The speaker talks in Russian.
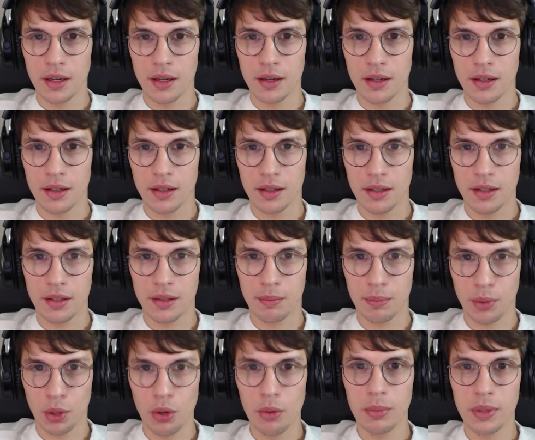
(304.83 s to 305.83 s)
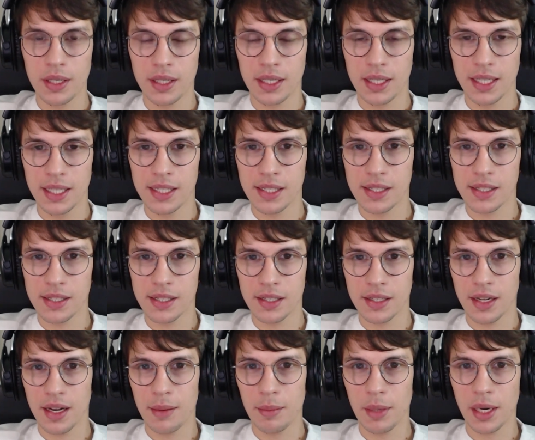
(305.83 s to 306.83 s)
Э, пломбы из э,
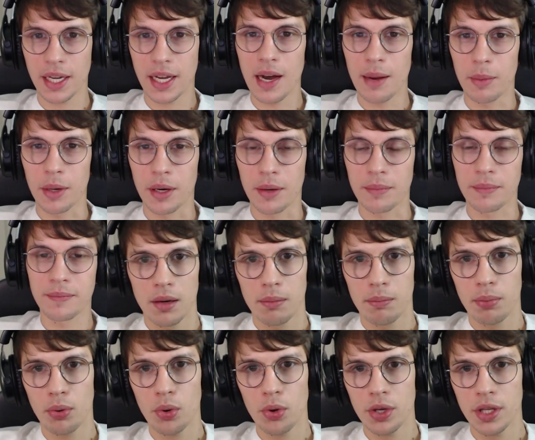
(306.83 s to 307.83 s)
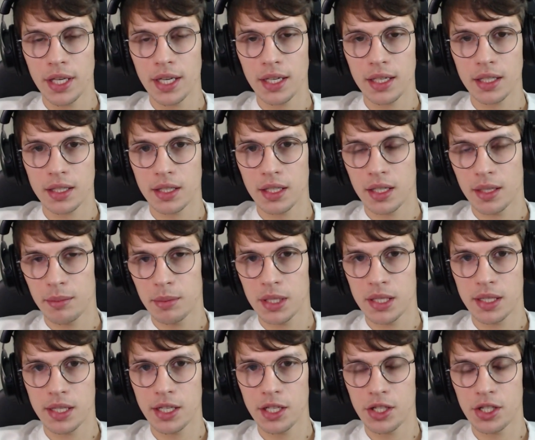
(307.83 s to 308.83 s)
амальгамы. По некоторым
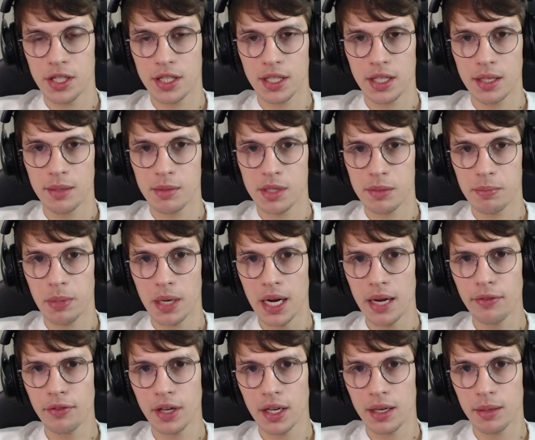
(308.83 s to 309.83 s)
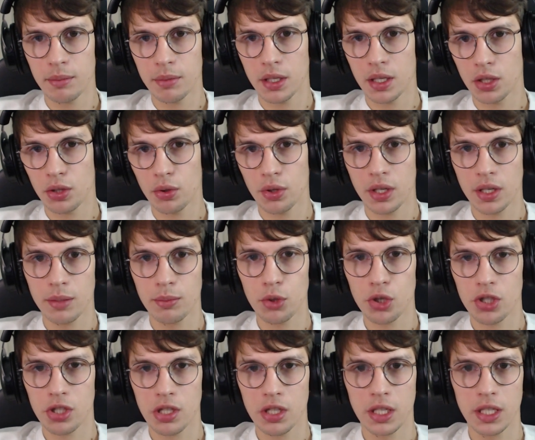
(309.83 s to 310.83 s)
историческим справкам, которые
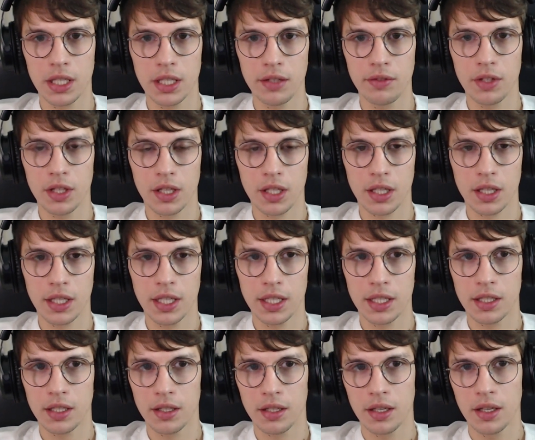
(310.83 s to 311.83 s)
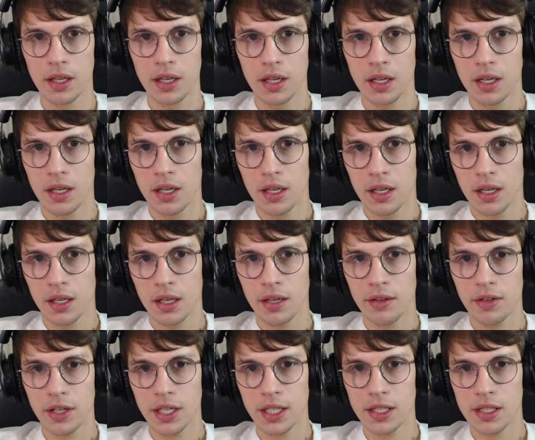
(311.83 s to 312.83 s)
можно найти в интернете,
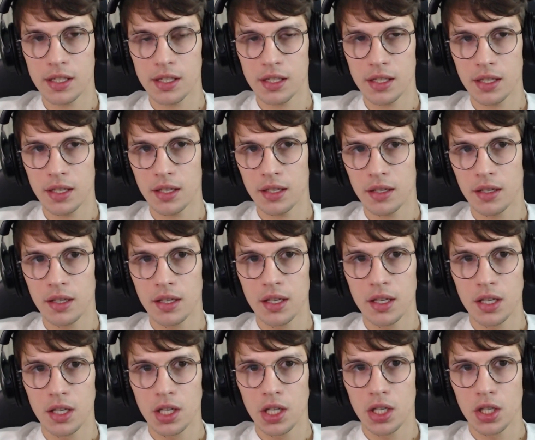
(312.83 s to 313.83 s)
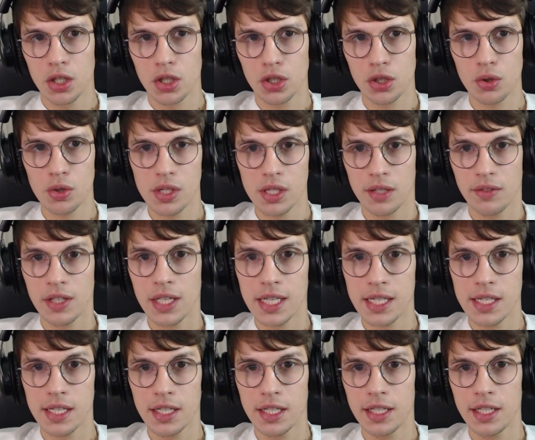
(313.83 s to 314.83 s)
говорится, что за
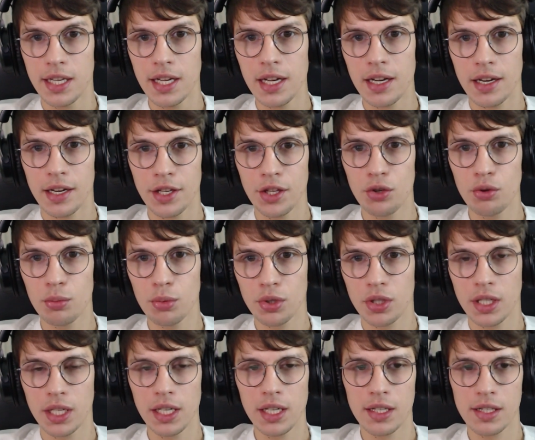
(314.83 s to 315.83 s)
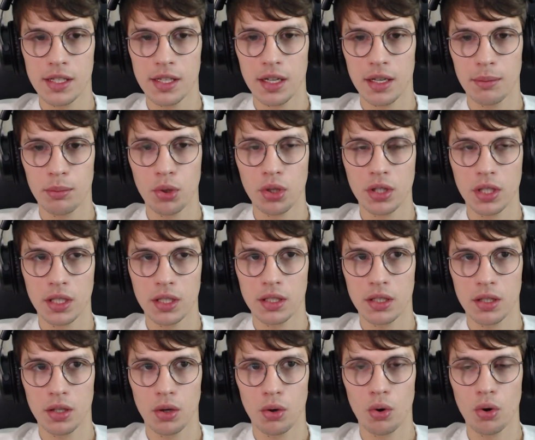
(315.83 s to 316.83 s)
12 недель они умудрились
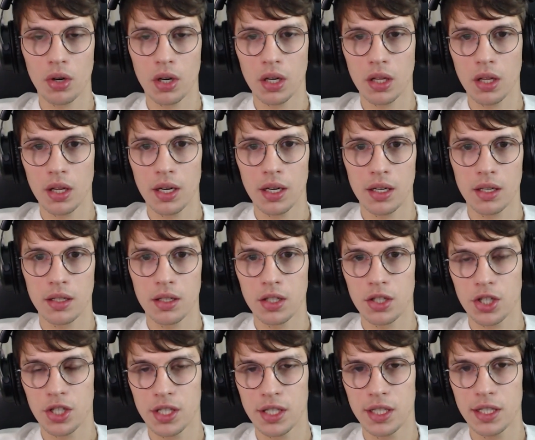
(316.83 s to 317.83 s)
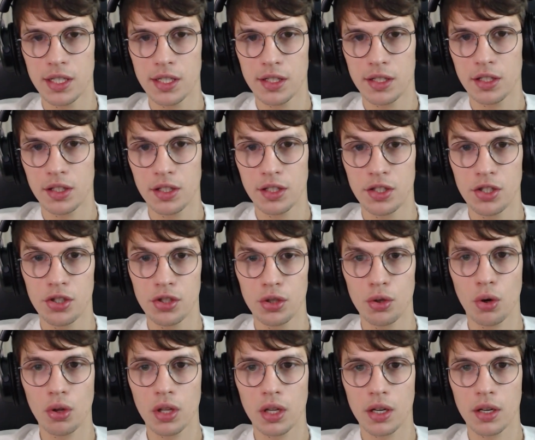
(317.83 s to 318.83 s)
заработать около 60 тысяч
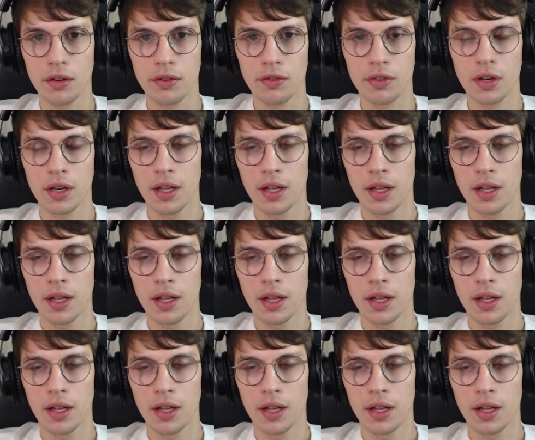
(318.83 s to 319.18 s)
долларов.